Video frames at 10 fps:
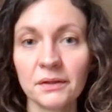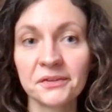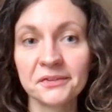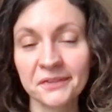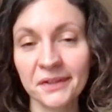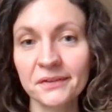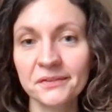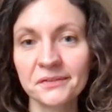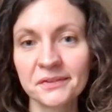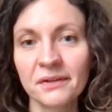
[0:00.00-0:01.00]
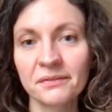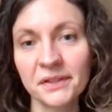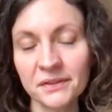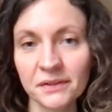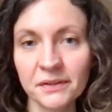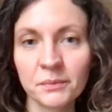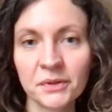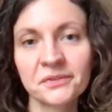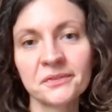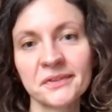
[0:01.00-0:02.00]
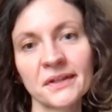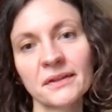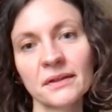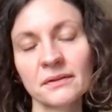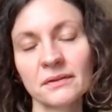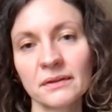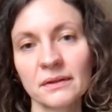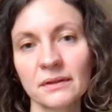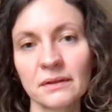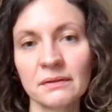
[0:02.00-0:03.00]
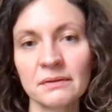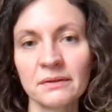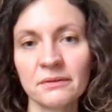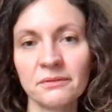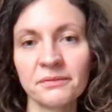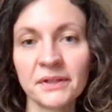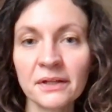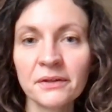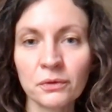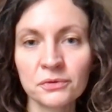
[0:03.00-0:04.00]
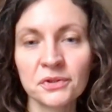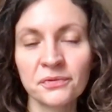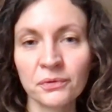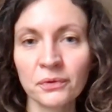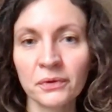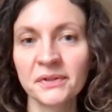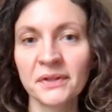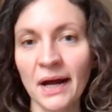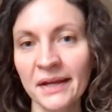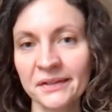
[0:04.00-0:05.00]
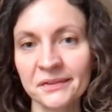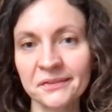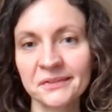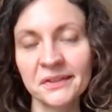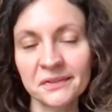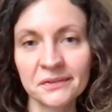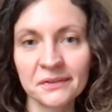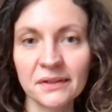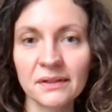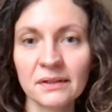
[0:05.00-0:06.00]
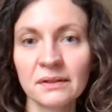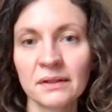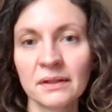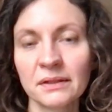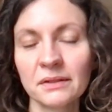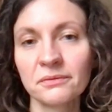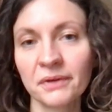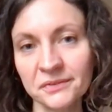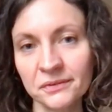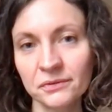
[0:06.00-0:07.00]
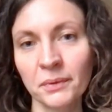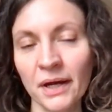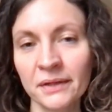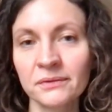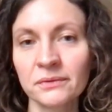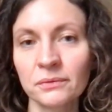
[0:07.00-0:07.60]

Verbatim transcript: Diese Sender sind sehr wichtig. Mit diesen Sendern äh, will die russische Führung die eigene Sicht äh, im Westen verbreiten,